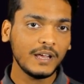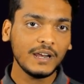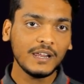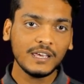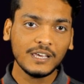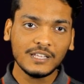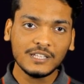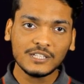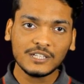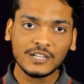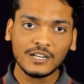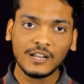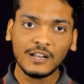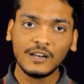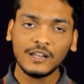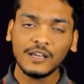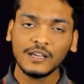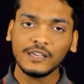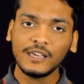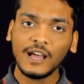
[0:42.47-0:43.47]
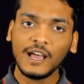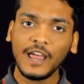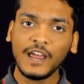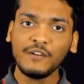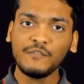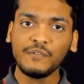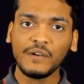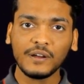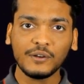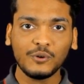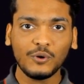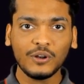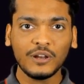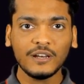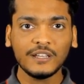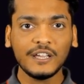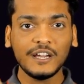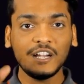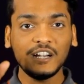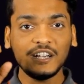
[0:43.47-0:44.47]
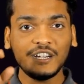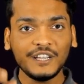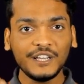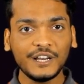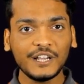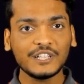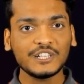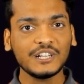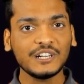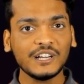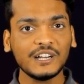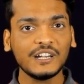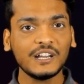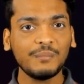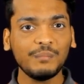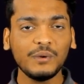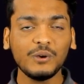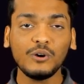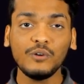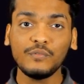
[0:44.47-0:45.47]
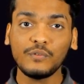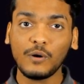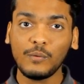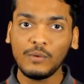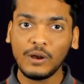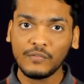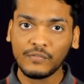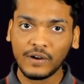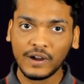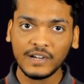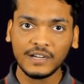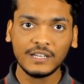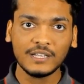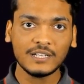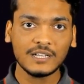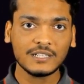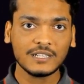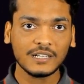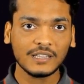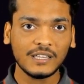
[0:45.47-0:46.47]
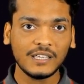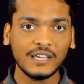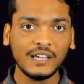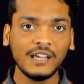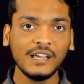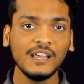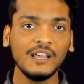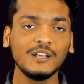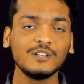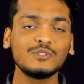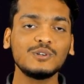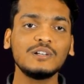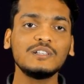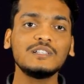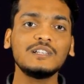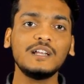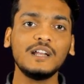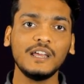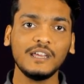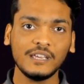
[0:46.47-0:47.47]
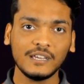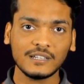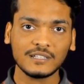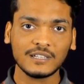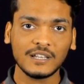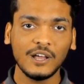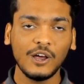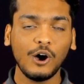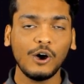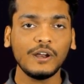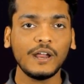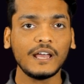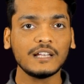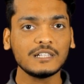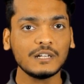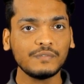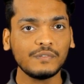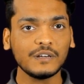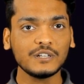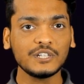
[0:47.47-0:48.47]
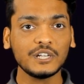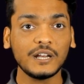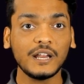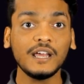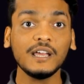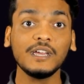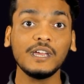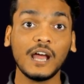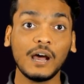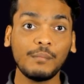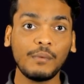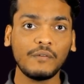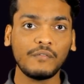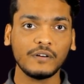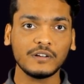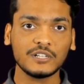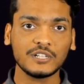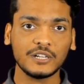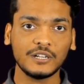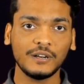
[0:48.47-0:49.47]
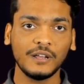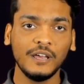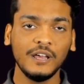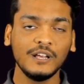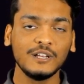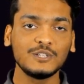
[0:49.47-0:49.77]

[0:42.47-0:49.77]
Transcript: यानी इन जनरल क्या एन फैक्टोरियल की इंटीग्रेशन के टर्म में कोई फॉर्मूला फाइंड की जा सकती है सो so, आंसर है यस और ऐसा फंक्शन है ग्यामा फंक्शन